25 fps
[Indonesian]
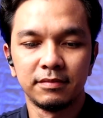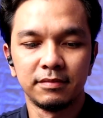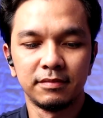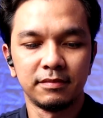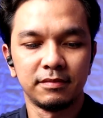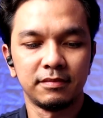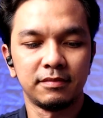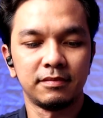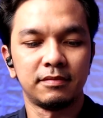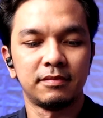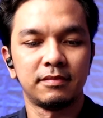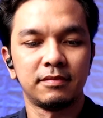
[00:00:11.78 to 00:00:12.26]

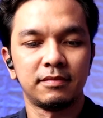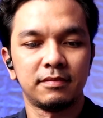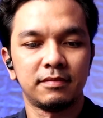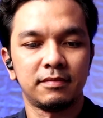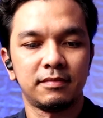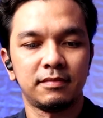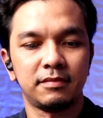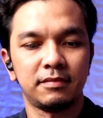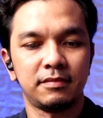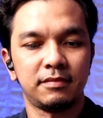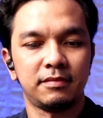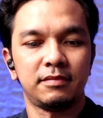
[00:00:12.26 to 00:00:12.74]
This
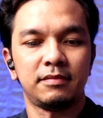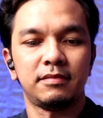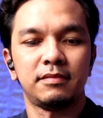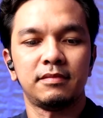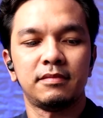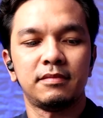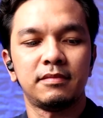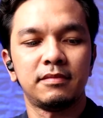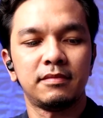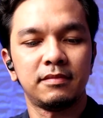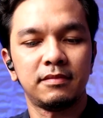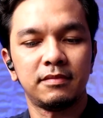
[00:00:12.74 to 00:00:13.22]

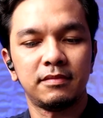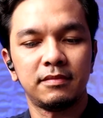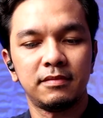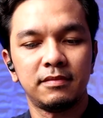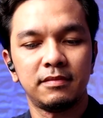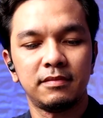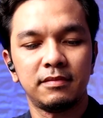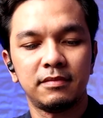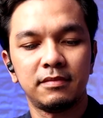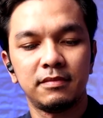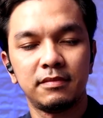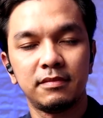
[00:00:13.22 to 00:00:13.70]
pain I
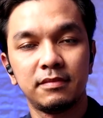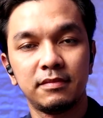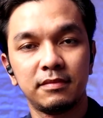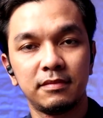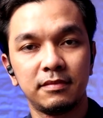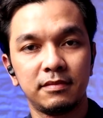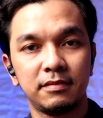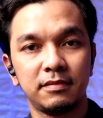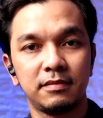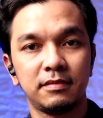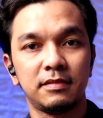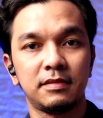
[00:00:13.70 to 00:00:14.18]
feel it
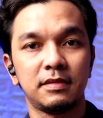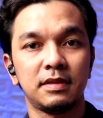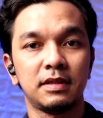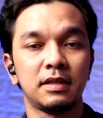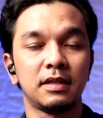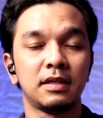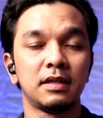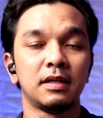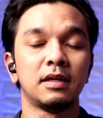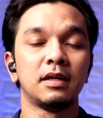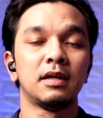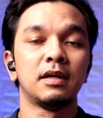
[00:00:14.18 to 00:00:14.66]
won't go.